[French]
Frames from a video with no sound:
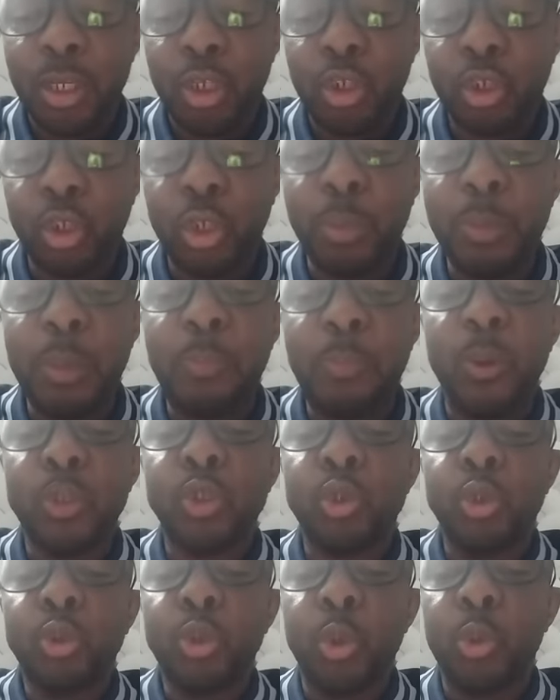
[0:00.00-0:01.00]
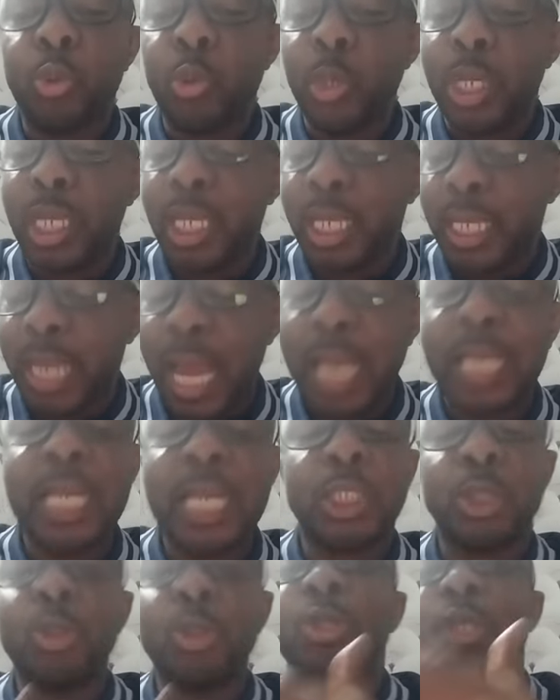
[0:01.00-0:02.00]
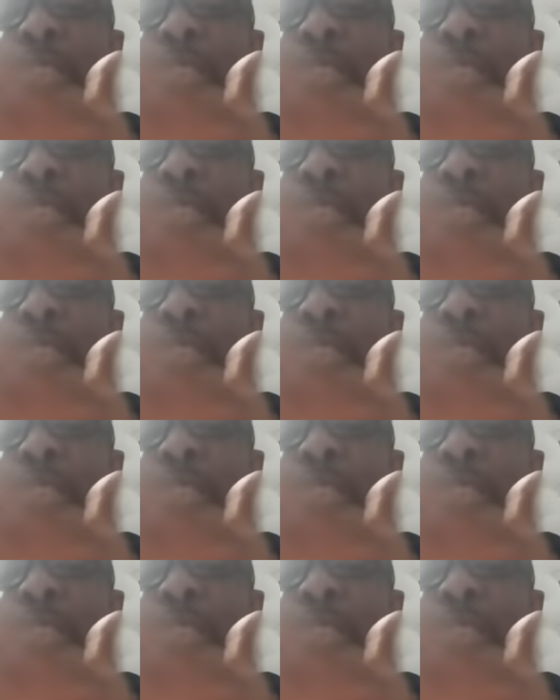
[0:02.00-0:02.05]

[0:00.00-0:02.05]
Je me pose aujourd'hui la question de